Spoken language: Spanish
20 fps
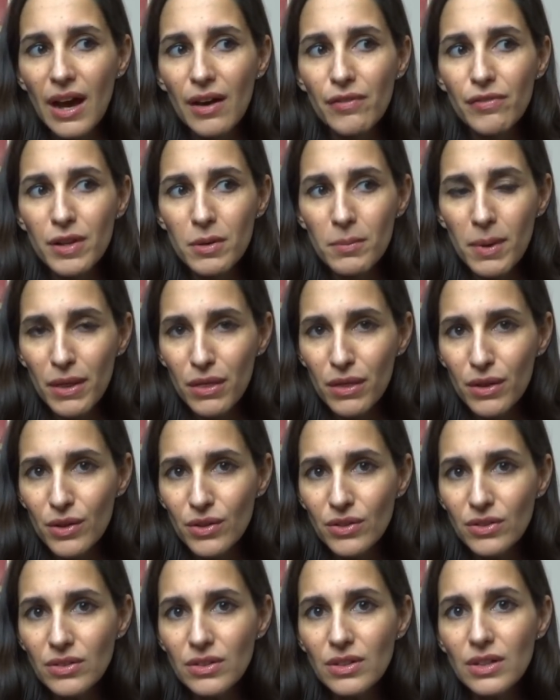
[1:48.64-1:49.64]

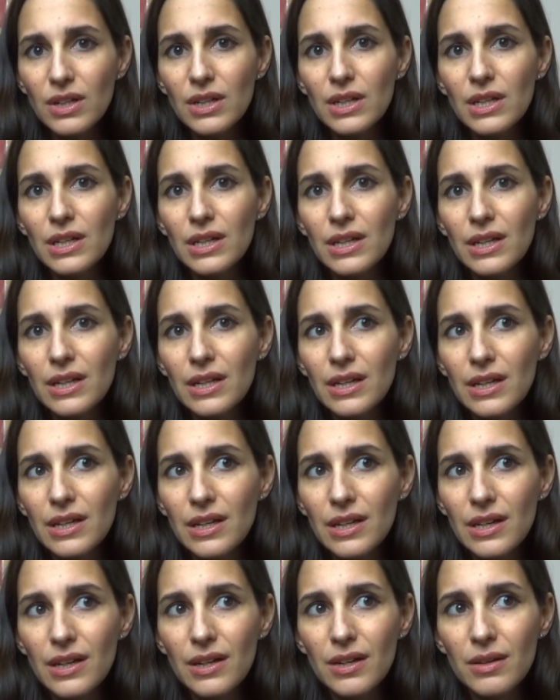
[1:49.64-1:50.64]
afirmación,
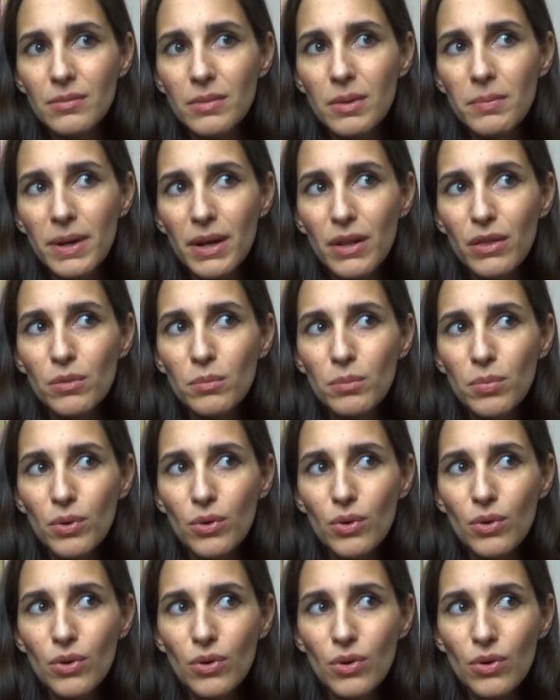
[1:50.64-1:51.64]
eh, me parece un
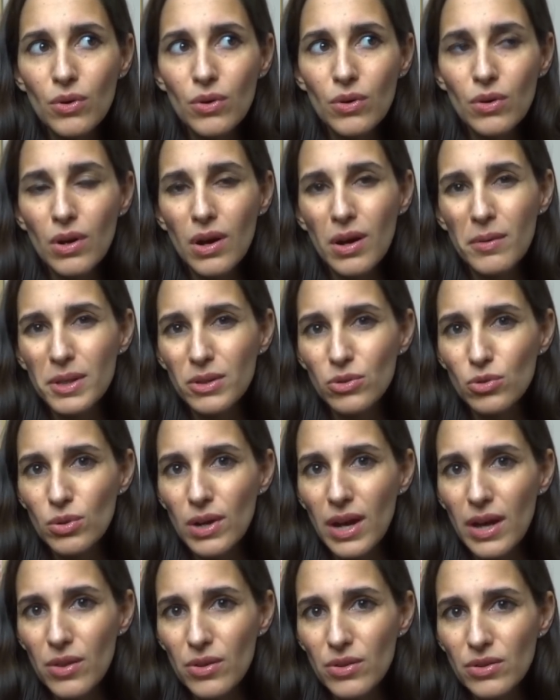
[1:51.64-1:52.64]
poco
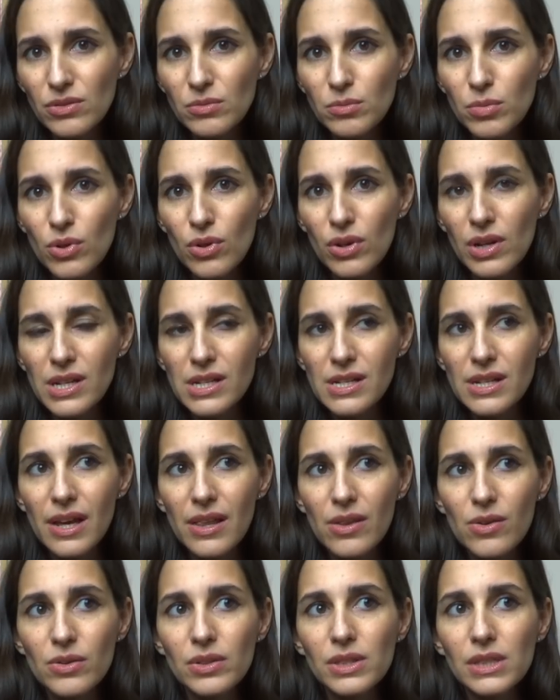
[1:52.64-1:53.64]
aventurado, ¿no? un poco
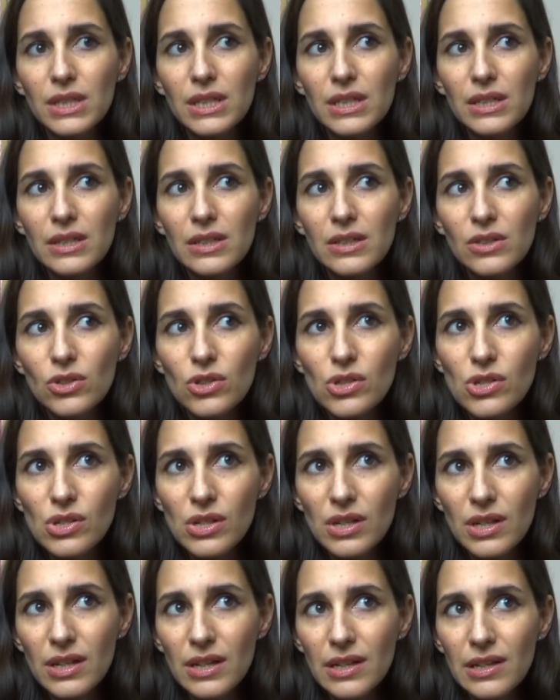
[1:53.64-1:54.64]
arriesgado.
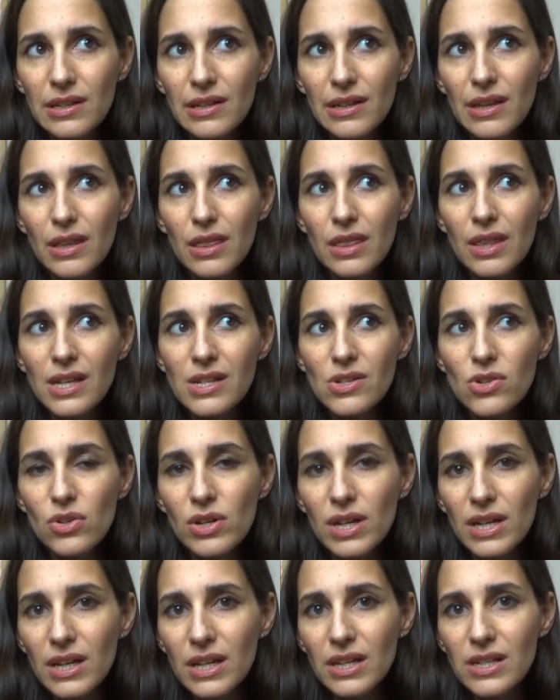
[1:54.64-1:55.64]
Entonces, eh, quizás
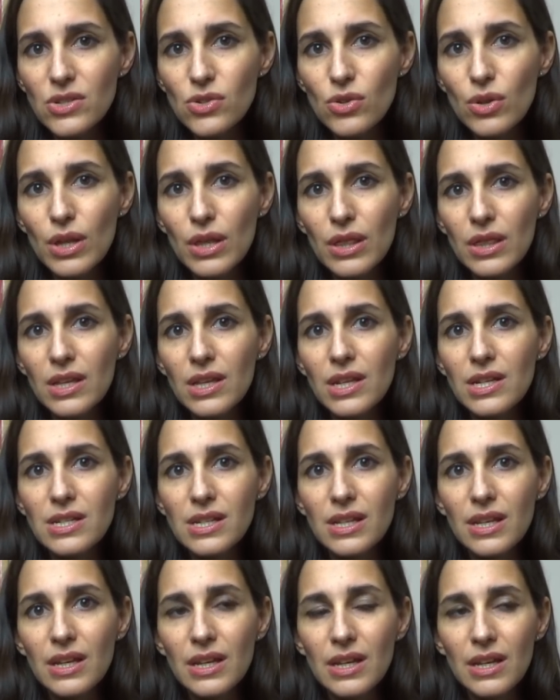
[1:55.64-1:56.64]
lo que él quiso decir
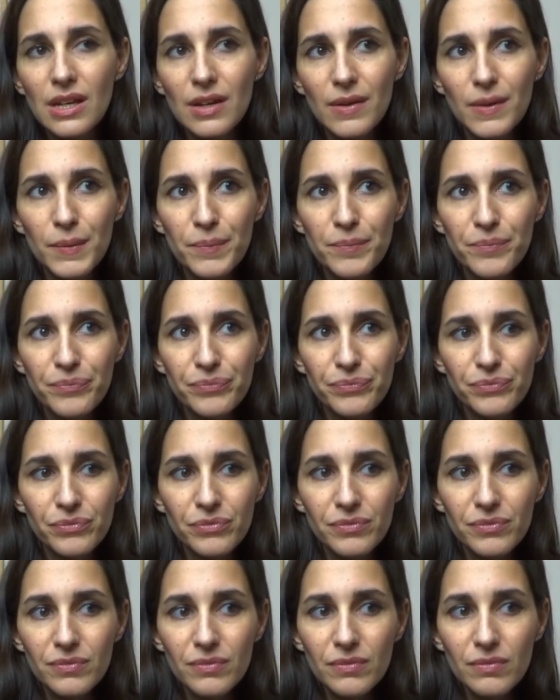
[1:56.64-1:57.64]
es que em,
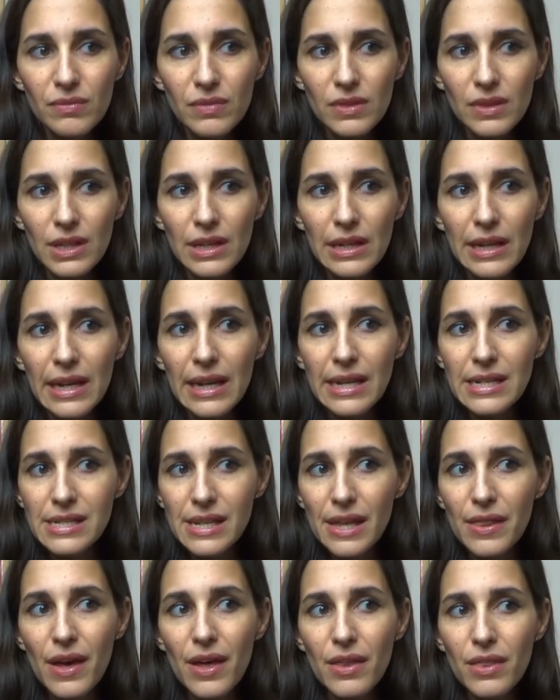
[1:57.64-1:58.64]
en la
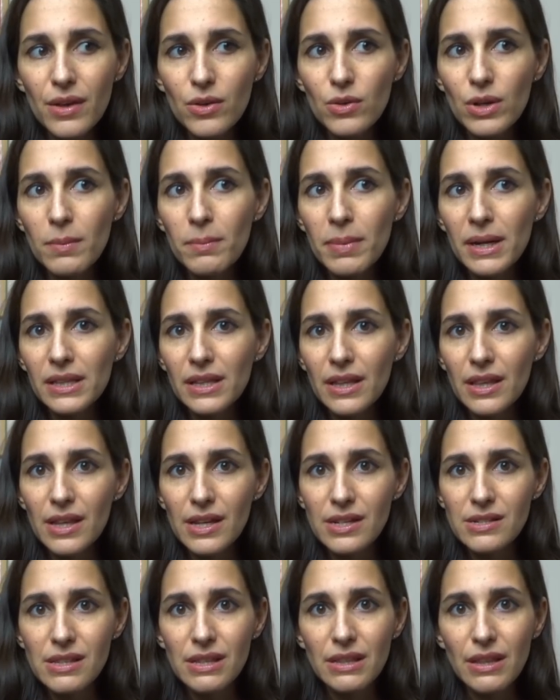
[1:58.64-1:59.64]
ansiedad hay una parte
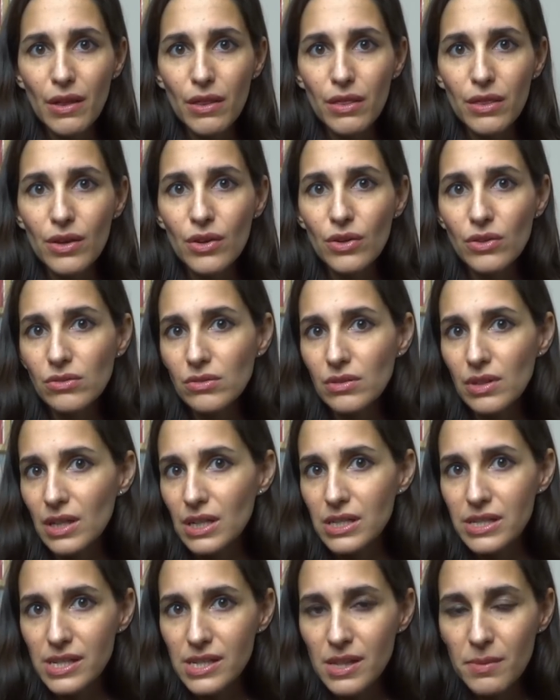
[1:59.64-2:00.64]
de excitación
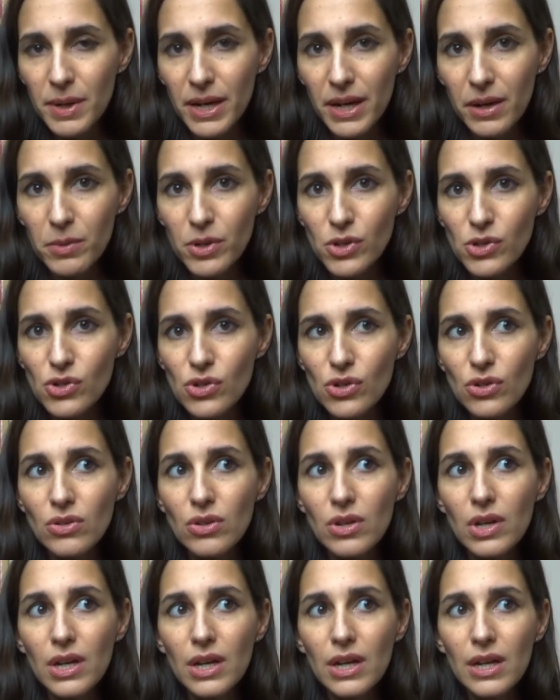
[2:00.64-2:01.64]
del sistema
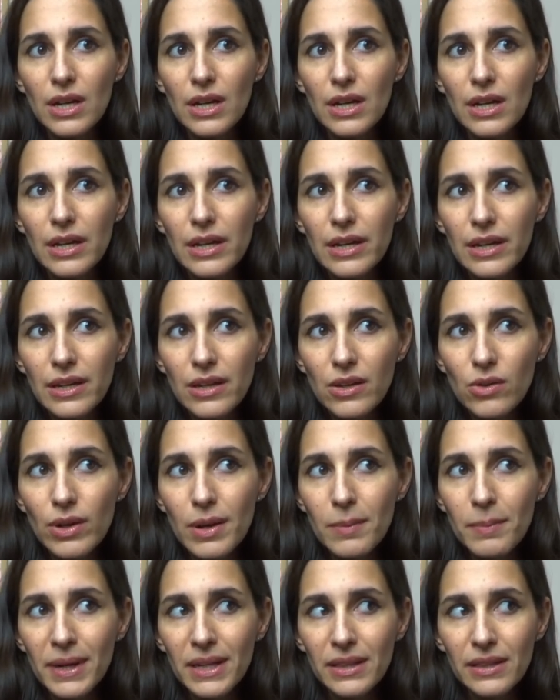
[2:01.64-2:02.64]
nervioso y
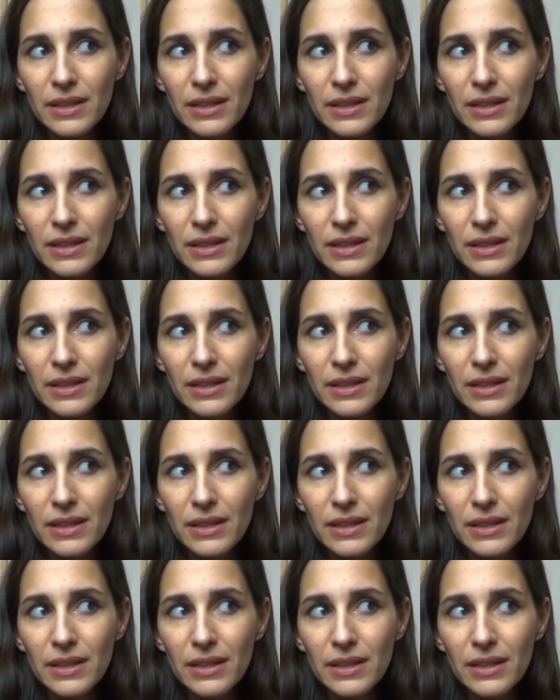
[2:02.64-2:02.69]
una